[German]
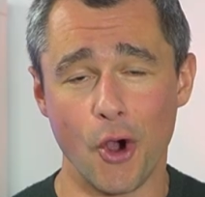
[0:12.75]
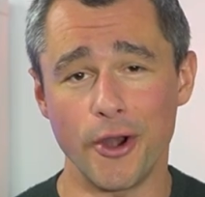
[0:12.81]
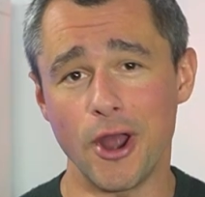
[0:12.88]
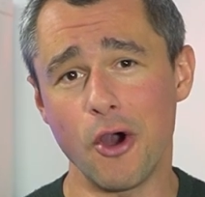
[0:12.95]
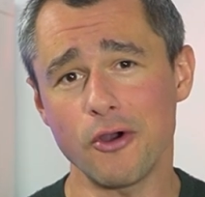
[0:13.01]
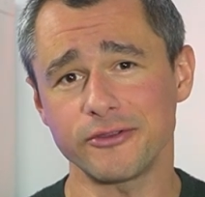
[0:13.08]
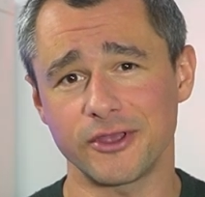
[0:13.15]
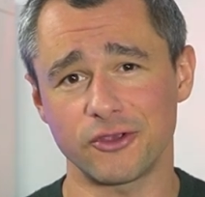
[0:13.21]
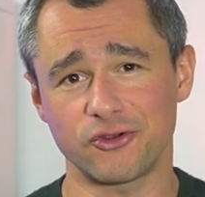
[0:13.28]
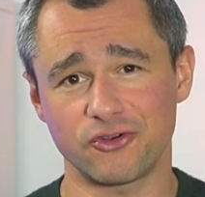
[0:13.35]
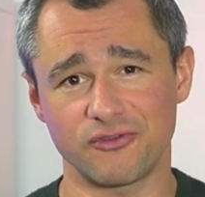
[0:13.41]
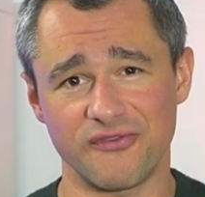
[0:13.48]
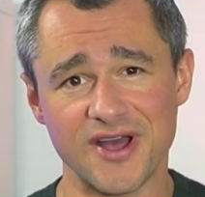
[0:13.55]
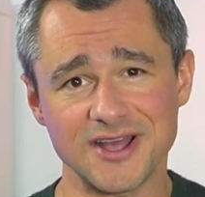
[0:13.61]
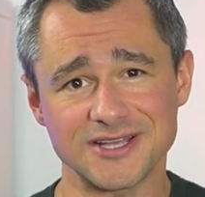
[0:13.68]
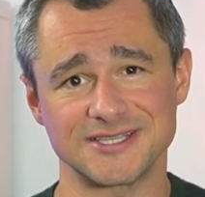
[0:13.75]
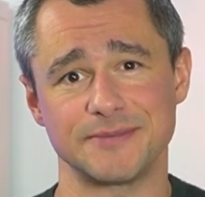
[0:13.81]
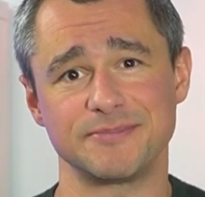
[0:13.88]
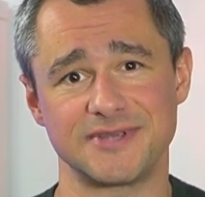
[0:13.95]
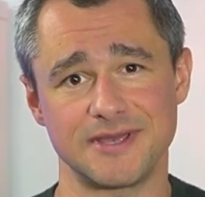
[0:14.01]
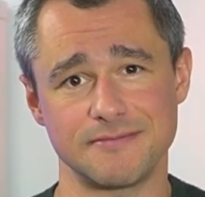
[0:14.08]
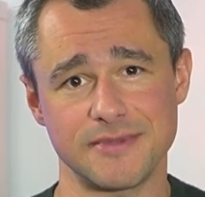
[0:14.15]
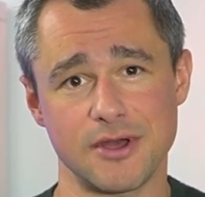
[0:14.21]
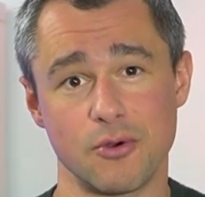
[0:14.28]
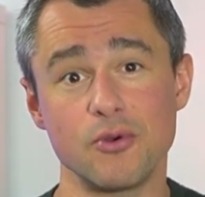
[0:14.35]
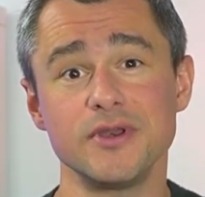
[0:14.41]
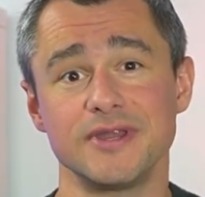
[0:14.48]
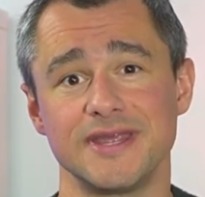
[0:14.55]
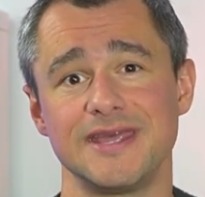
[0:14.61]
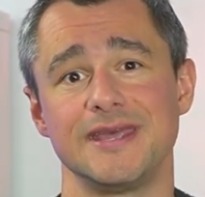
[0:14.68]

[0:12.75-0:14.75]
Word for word: Und auch der schwache September und